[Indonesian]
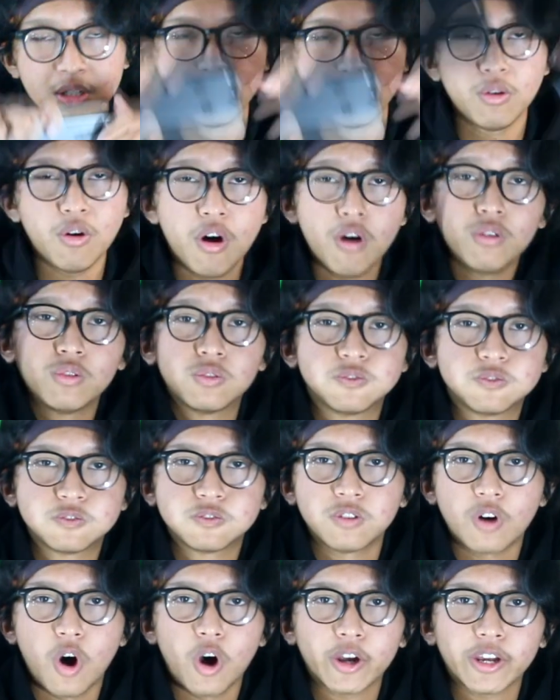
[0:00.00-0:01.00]
wuh,
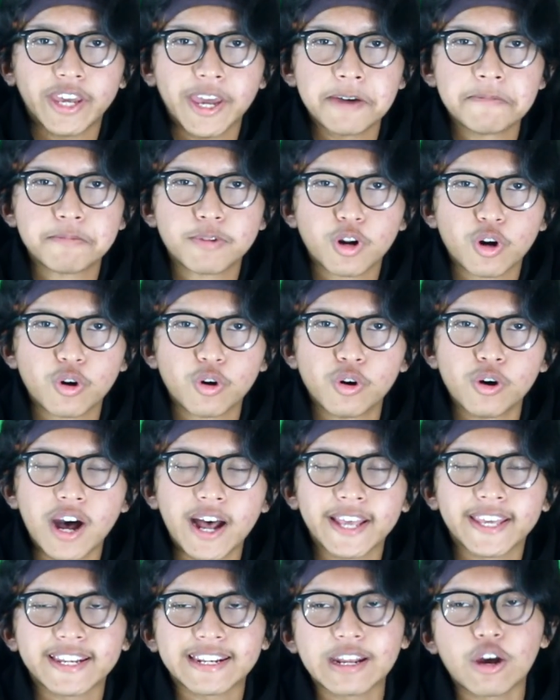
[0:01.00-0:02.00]
Oke bro,
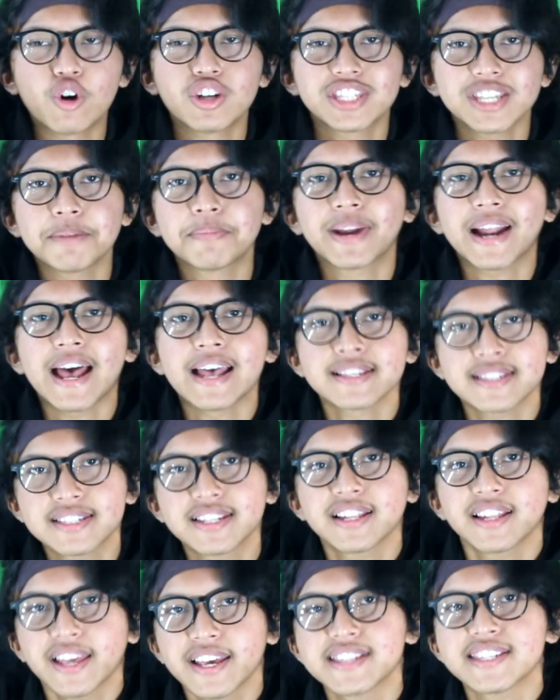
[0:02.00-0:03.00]
akhirnya Ocha berhasil
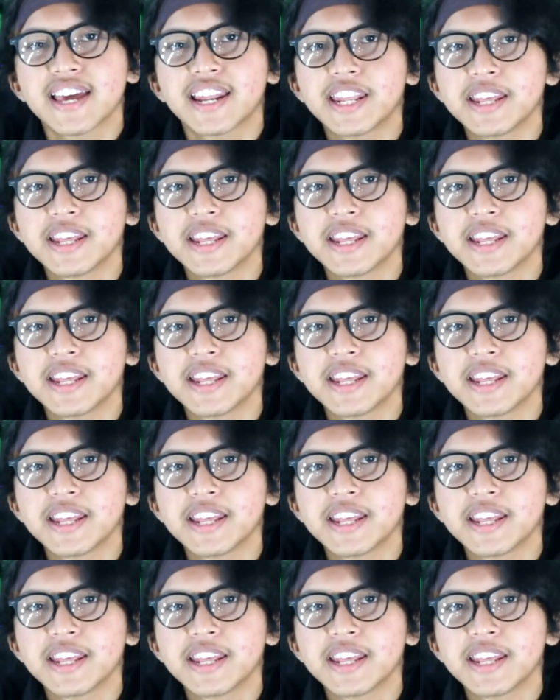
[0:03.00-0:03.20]
ya jadi